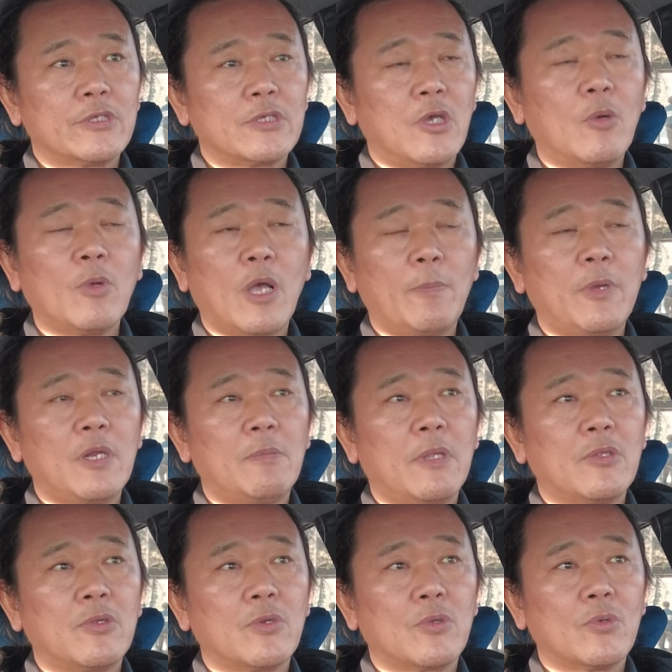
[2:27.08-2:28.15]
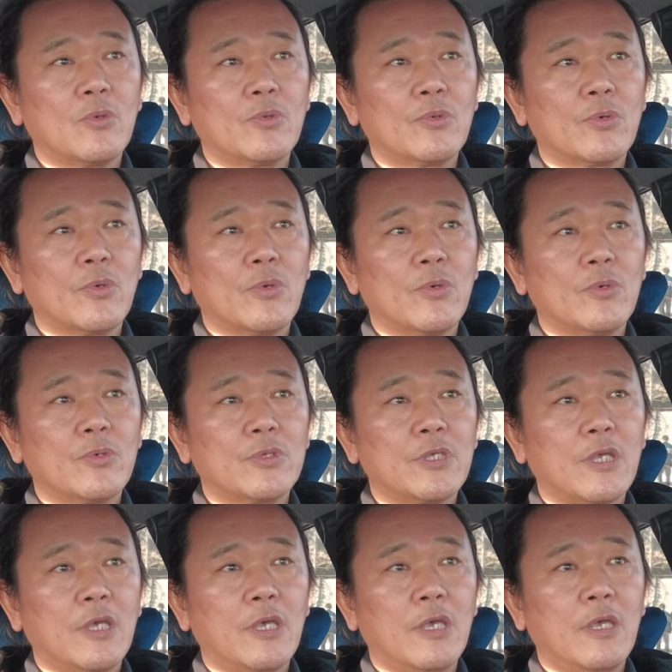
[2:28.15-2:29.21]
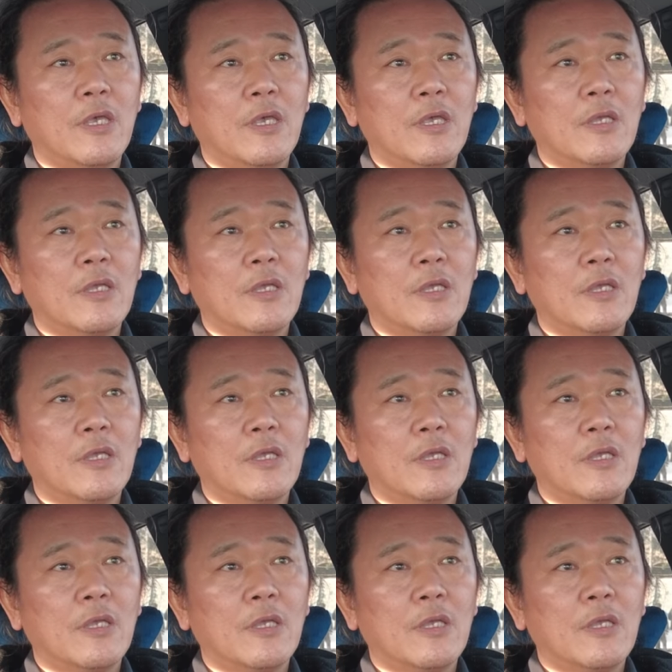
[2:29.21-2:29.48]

체험 카페를 만들어 놓은 곳에